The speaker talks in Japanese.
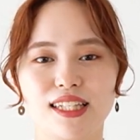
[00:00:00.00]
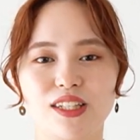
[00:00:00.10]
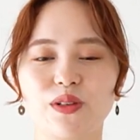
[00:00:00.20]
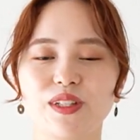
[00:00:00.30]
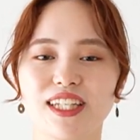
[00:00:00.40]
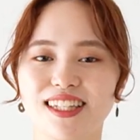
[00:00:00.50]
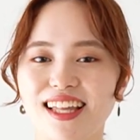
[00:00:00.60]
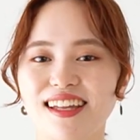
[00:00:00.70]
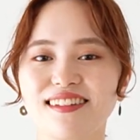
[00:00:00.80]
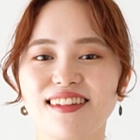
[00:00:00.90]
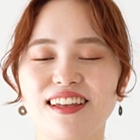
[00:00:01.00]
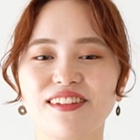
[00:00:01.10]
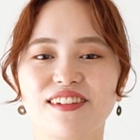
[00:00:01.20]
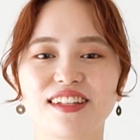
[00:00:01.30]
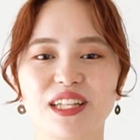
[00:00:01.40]
ように着たいって
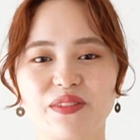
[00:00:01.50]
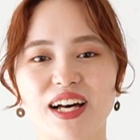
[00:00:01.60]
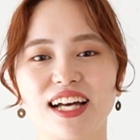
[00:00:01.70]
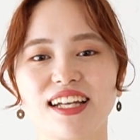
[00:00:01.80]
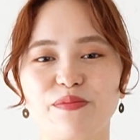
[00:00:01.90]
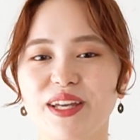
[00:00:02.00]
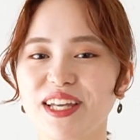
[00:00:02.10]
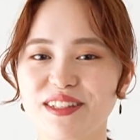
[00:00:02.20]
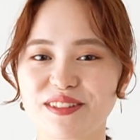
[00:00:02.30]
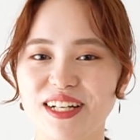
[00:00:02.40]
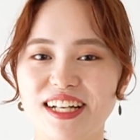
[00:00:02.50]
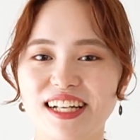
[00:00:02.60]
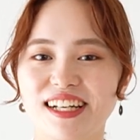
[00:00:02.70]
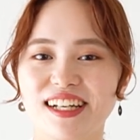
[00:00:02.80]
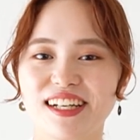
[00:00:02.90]
いう方はベージュ
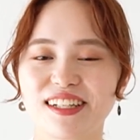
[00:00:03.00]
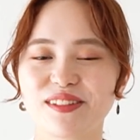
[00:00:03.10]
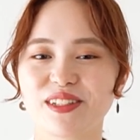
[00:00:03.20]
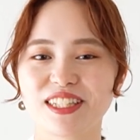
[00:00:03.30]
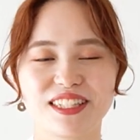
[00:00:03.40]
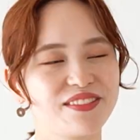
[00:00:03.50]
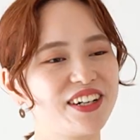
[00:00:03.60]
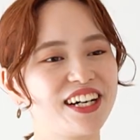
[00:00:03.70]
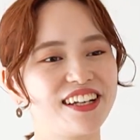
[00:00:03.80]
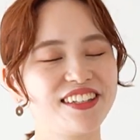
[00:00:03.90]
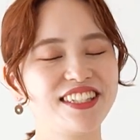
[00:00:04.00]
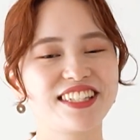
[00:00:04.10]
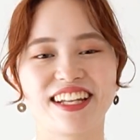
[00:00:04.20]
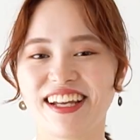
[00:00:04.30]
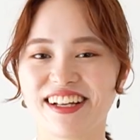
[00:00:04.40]
が私はいいん
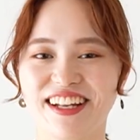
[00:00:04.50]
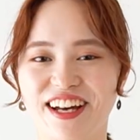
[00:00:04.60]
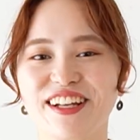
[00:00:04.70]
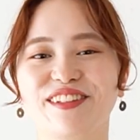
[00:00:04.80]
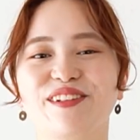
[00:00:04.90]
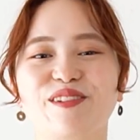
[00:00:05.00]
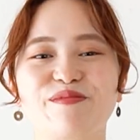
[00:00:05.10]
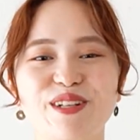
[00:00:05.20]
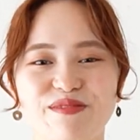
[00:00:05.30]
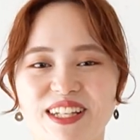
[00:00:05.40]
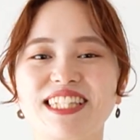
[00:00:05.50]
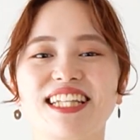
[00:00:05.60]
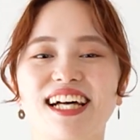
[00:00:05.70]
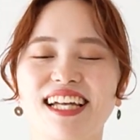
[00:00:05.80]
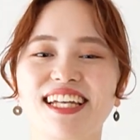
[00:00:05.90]
じゃないかなと思いまし
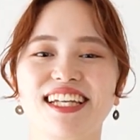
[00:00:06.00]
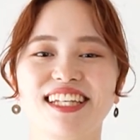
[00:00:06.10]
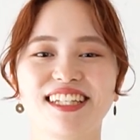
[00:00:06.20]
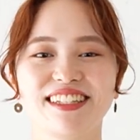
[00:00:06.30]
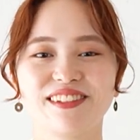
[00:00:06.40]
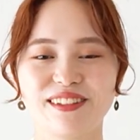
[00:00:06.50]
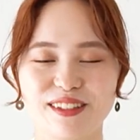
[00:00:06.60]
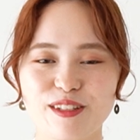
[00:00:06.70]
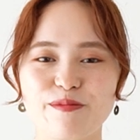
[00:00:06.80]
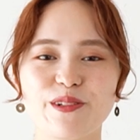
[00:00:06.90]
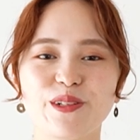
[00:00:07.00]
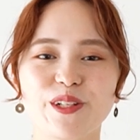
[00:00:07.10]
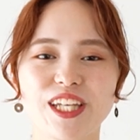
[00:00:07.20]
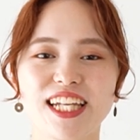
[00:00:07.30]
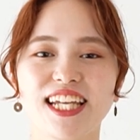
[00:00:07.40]
た。とって
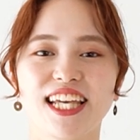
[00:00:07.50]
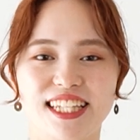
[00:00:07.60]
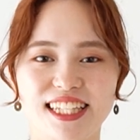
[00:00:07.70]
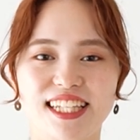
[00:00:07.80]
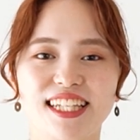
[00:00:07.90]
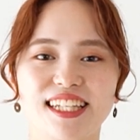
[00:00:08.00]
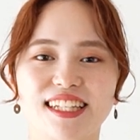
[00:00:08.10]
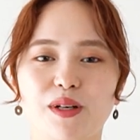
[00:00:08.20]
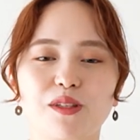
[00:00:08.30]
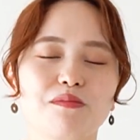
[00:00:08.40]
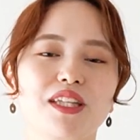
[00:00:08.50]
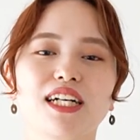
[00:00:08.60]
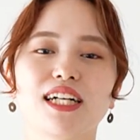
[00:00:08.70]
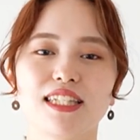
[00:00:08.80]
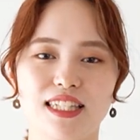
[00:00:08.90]
も綺麗にパッと見た
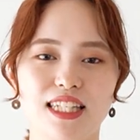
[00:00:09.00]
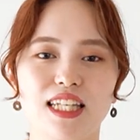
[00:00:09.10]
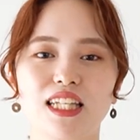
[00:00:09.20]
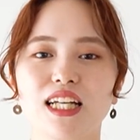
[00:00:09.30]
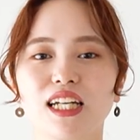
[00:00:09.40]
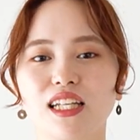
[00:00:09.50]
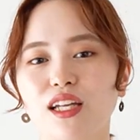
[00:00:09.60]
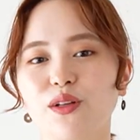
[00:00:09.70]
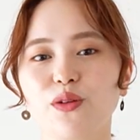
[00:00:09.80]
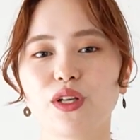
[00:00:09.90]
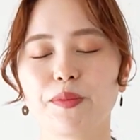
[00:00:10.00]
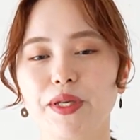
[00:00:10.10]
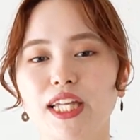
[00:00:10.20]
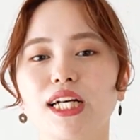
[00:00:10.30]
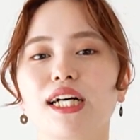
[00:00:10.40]
感じインナー着てるようには
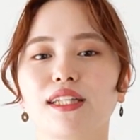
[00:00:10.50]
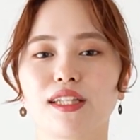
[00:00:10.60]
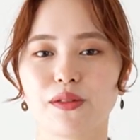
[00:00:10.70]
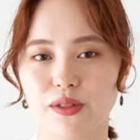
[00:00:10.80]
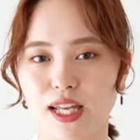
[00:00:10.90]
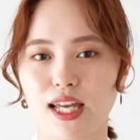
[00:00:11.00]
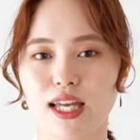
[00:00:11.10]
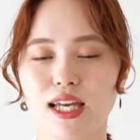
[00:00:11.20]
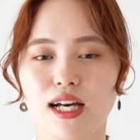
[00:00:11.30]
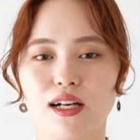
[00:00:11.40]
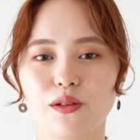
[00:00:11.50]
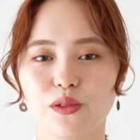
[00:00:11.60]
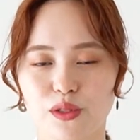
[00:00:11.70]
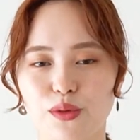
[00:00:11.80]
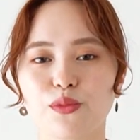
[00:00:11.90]
見えなかったのであの
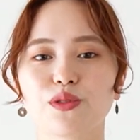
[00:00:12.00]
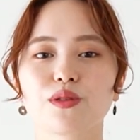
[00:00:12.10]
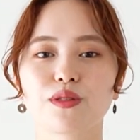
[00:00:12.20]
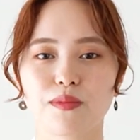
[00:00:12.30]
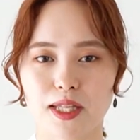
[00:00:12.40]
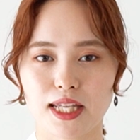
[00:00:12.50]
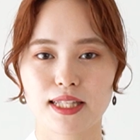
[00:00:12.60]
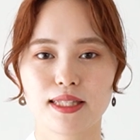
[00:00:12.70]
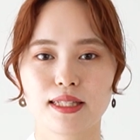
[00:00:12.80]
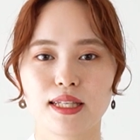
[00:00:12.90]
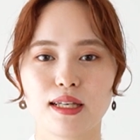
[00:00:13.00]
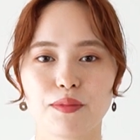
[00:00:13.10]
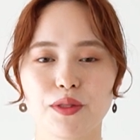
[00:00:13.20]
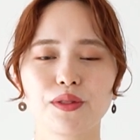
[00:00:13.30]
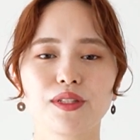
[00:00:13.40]
とってもおすすめです。
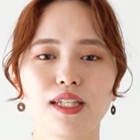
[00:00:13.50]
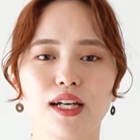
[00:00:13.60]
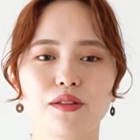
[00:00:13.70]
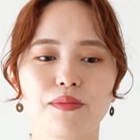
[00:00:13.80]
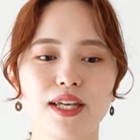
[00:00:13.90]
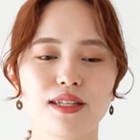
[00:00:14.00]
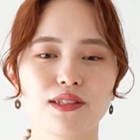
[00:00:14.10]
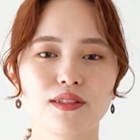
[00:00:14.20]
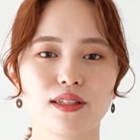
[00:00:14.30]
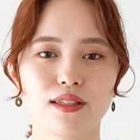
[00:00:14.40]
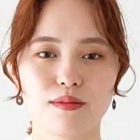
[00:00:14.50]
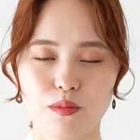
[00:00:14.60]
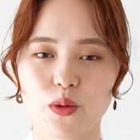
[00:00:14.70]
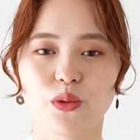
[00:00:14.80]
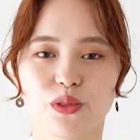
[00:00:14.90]
まあ、特にあのベージュ
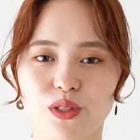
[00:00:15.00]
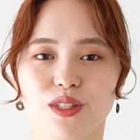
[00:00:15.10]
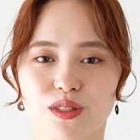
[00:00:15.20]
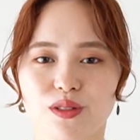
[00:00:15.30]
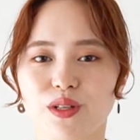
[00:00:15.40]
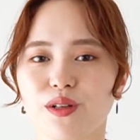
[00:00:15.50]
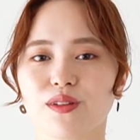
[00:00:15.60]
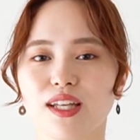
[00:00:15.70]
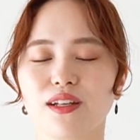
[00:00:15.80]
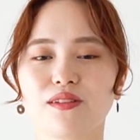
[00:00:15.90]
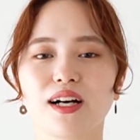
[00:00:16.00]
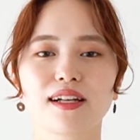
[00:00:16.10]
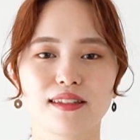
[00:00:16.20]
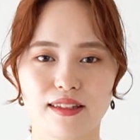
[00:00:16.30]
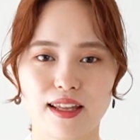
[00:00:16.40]
も本当にすごいいろんな色が
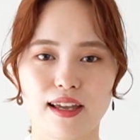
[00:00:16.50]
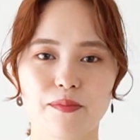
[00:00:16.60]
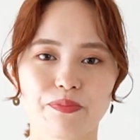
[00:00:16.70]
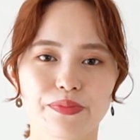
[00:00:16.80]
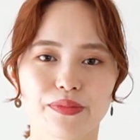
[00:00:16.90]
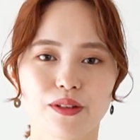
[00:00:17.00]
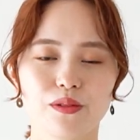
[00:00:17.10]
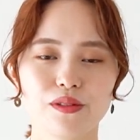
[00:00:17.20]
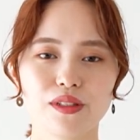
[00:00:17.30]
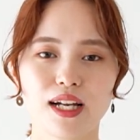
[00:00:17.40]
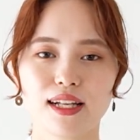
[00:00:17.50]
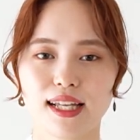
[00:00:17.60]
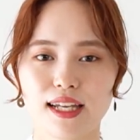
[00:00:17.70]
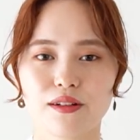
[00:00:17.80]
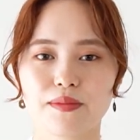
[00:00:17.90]
あって本当に
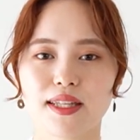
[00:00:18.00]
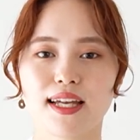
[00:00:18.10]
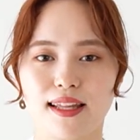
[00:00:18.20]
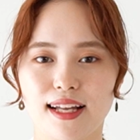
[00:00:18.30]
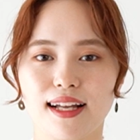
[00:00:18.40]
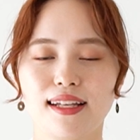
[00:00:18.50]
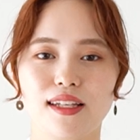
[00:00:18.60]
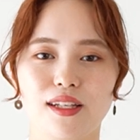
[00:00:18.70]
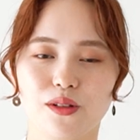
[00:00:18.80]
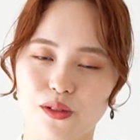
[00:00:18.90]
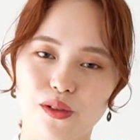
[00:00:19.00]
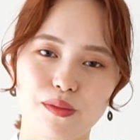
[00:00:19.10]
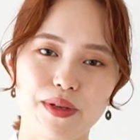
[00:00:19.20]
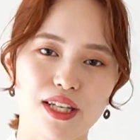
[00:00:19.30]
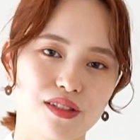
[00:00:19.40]
肌色みたいな色
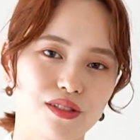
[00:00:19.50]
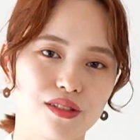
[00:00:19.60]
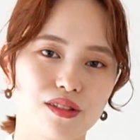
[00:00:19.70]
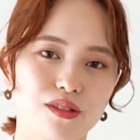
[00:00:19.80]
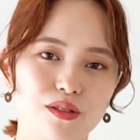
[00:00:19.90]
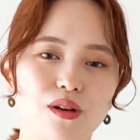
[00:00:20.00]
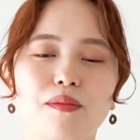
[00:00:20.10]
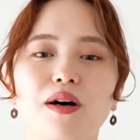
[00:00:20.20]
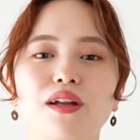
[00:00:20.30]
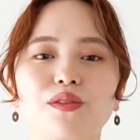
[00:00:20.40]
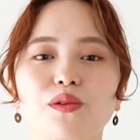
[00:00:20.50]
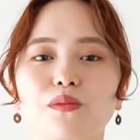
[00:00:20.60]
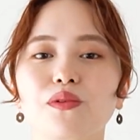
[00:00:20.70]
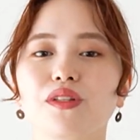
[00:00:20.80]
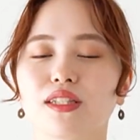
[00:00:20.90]
のベージュとかもあると
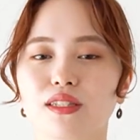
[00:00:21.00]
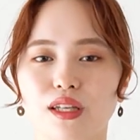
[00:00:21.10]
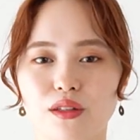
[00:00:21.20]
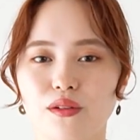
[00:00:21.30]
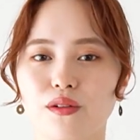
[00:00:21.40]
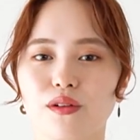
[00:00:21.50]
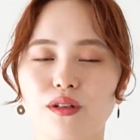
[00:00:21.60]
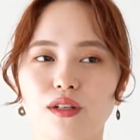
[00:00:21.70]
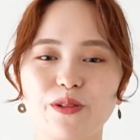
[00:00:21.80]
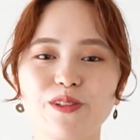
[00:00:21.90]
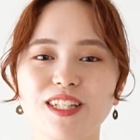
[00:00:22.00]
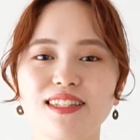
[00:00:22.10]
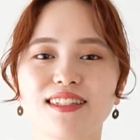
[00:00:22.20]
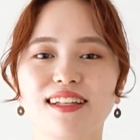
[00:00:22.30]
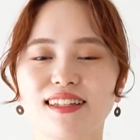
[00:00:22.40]
思うんですけど、この
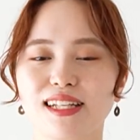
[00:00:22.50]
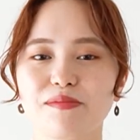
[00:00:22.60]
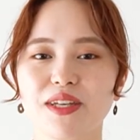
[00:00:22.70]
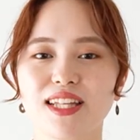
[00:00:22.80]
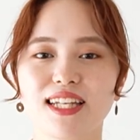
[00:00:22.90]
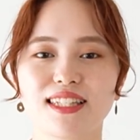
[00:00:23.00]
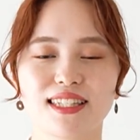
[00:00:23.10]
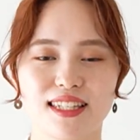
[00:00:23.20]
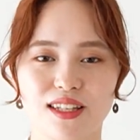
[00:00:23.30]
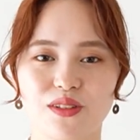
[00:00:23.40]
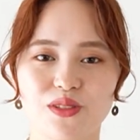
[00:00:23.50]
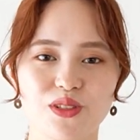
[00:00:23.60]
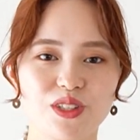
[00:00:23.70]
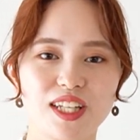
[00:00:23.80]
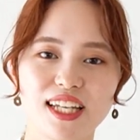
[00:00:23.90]
シャツだったら見えないんですけど
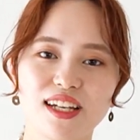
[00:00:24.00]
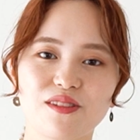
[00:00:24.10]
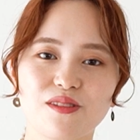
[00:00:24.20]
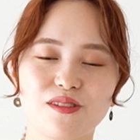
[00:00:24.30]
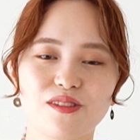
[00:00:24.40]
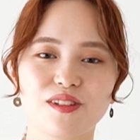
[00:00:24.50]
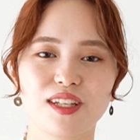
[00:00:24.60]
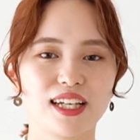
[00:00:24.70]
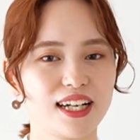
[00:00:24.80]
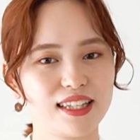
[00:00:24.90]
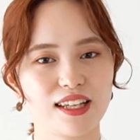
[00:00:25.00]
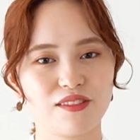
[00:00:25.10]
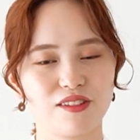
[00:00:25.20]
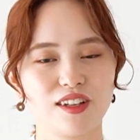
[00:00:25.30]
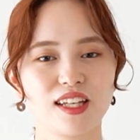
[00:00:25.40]
ちょっとだけこう肩
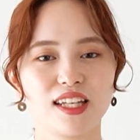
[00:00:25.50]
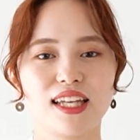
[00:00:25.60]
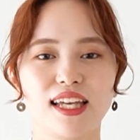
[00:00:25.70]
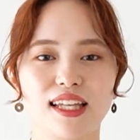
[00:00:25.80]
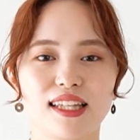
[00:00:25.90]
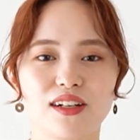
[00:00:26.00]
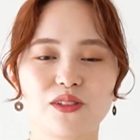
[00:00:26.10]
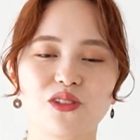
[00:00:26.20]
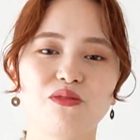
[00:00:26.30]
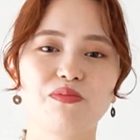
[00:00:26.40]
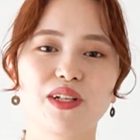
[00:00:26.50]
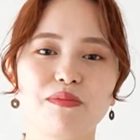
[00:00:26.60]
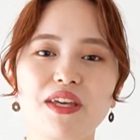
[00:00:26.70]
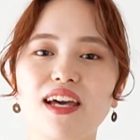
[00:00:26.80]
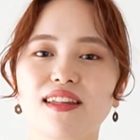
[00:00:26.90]
の、えー、タンクトップが
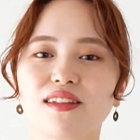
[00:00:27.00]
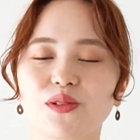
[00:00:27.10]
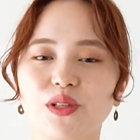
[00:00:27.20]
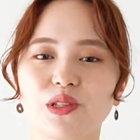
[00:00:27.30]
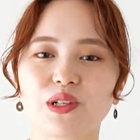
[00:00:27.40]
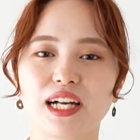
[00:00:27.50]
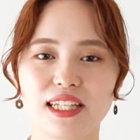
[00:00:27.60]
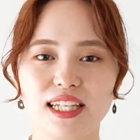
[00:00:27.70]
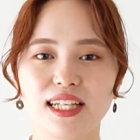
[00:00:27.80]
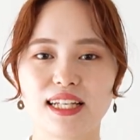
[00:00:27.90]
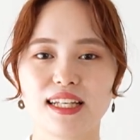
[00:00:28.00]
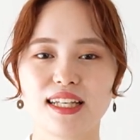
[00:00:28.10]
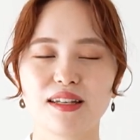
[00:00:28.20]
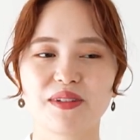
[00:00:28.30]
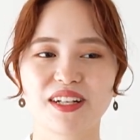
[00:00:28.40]
見えた時とかに、
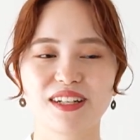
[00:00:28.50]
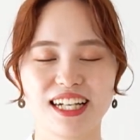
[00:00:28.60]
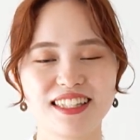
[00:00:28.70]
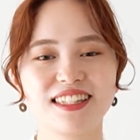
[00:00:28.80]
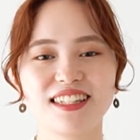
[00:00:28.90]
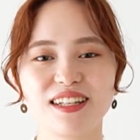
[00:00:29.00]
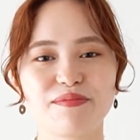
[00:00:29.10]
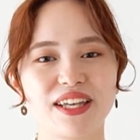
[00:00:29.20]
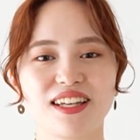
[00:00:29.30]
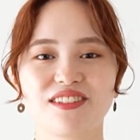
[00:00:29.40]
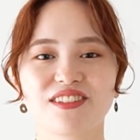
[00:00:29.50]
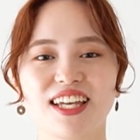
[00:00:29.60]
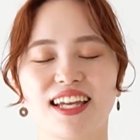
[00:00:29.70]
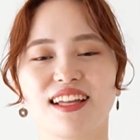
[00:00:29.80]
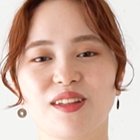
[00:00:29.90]
まあ、がっつりベージュ
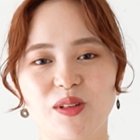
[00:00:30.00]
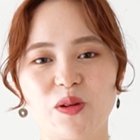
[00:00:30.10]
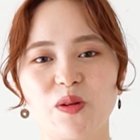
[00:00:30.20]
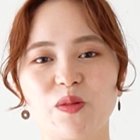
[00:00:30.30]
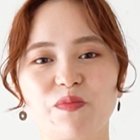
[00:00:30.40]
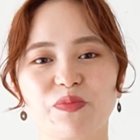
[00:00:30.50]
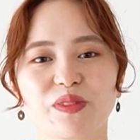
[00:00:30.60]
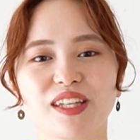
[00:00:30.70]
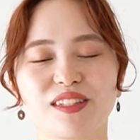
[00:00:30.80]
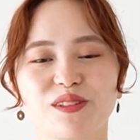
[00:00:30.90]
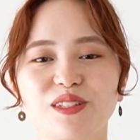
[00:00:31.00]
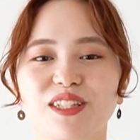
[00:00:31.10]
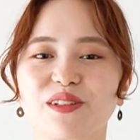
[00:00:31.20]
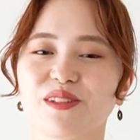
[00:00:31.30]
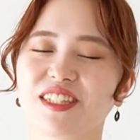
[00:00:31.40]
系だと少
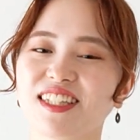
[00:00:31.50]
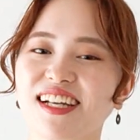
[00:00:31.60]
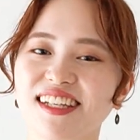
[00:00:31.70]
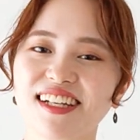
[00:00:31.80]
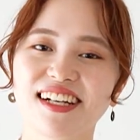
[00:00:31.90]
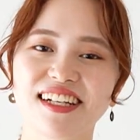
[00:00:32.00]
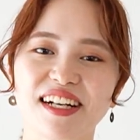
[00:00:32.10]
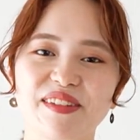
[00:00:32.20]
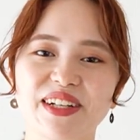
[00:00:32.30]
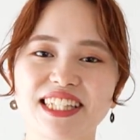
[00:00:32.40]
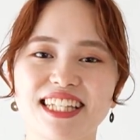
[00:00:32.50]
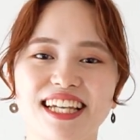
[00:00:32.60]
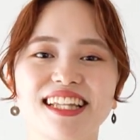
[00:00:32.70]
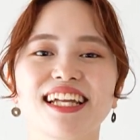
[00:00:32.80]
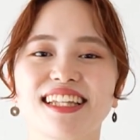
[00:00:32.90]
しこう下着感が満
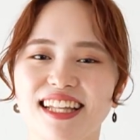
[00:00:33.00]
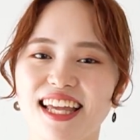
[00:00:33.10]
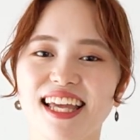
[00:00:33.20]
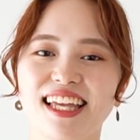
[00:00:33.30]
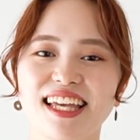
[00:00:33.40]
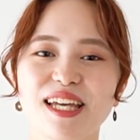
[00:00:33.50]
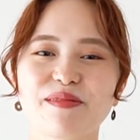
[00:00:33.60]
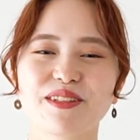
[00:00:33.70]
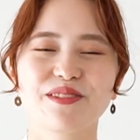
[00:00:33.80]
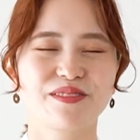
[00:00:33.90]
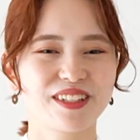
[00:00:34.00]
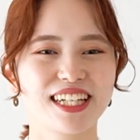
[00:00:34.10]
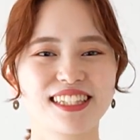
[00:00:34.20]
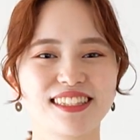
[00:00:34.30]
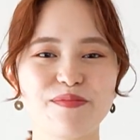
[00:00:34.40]
載なんで、まあ、そこ
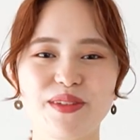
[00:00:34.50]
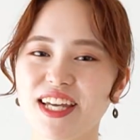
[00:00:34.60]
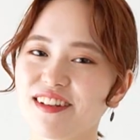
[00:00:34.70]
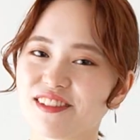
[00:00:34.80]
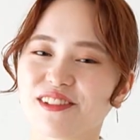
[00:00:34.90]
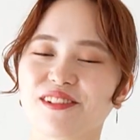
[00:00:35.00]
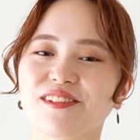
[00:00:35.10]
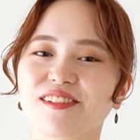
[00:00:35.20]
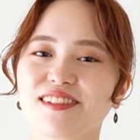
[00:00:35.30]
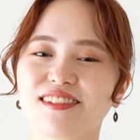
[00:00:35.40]
が見えると